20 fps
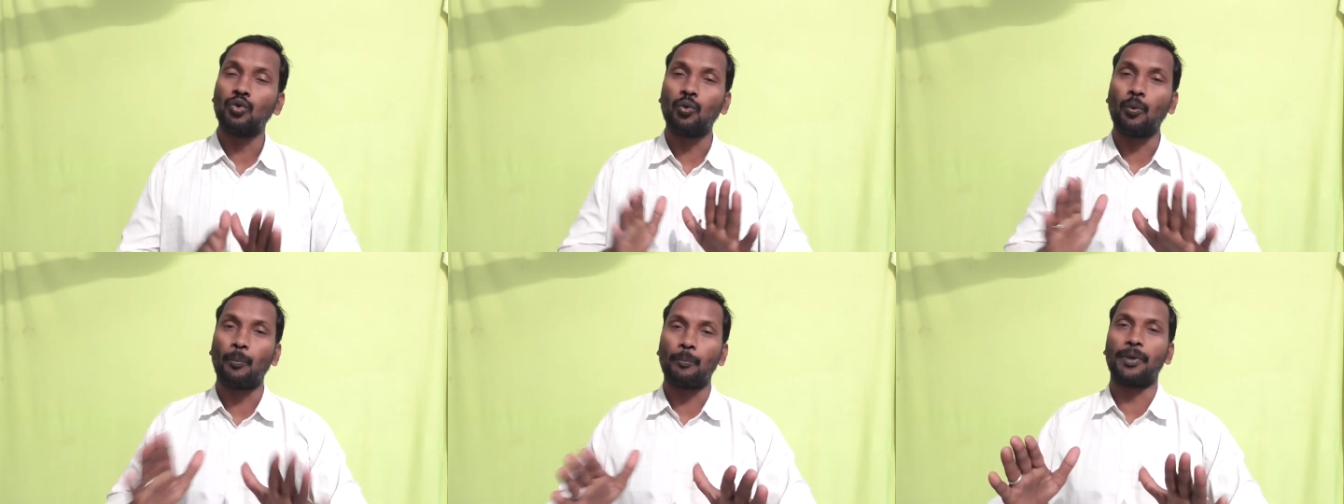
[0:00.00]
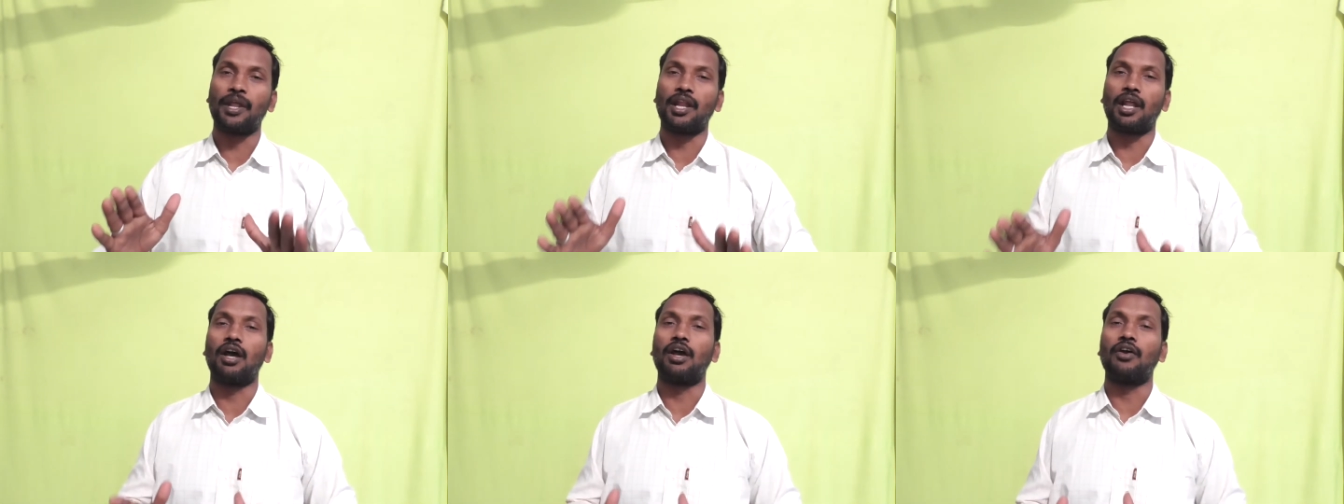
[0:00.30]

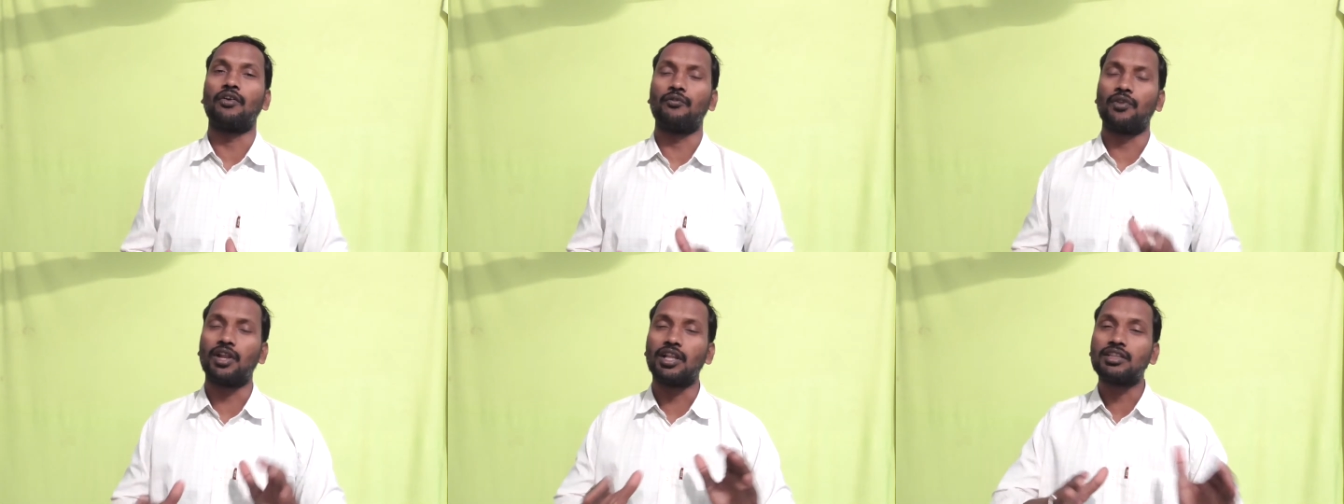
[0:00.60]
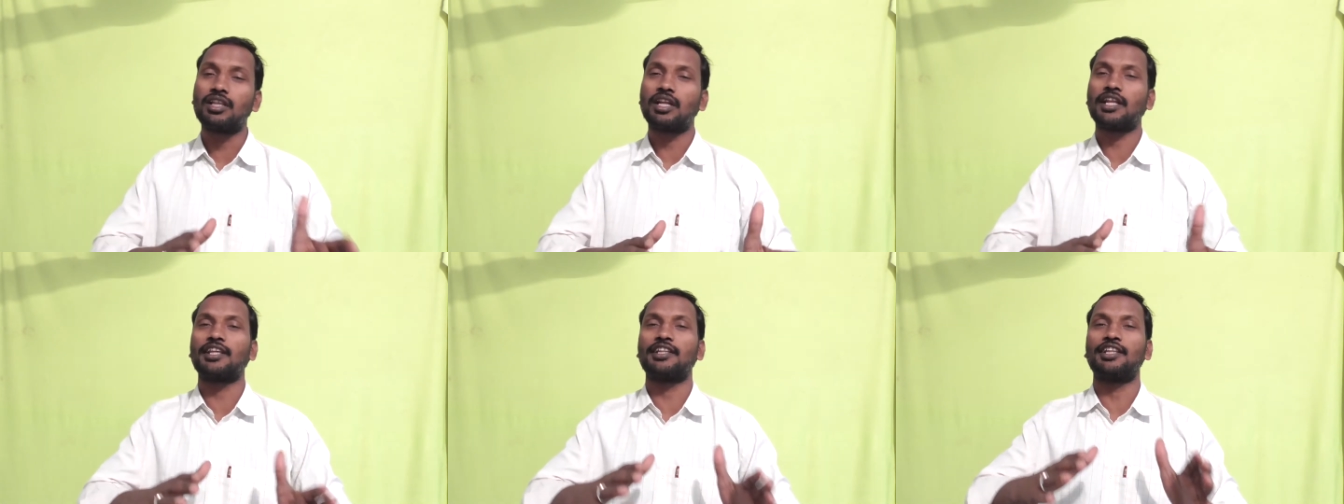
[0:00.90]
ఉప్పెన
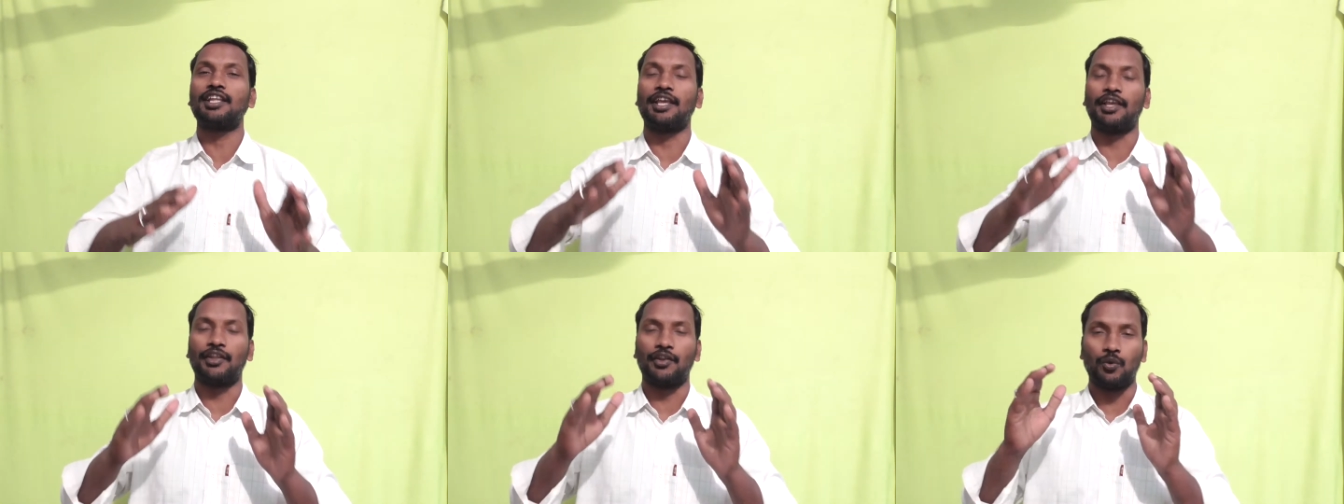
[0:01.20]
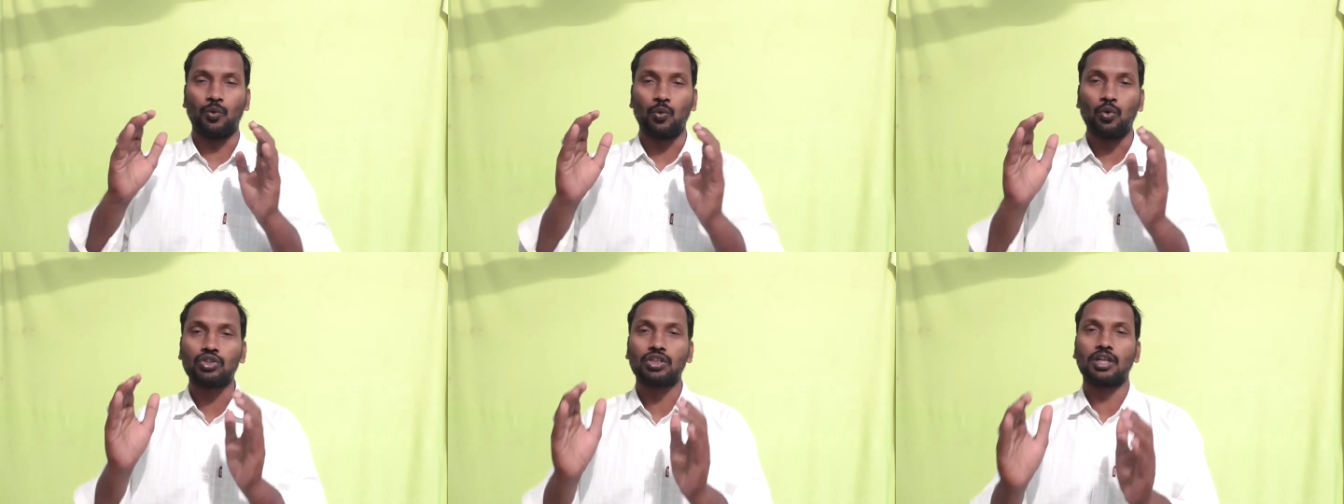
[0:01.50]
వీళ్ళిద్దరికి ఇది
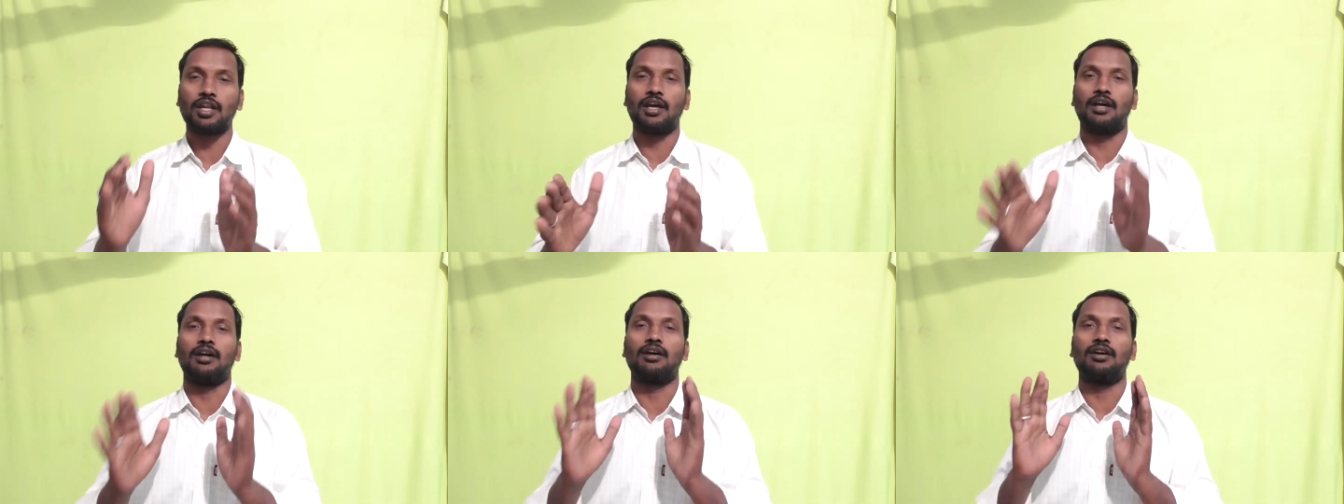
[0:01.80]
నూతన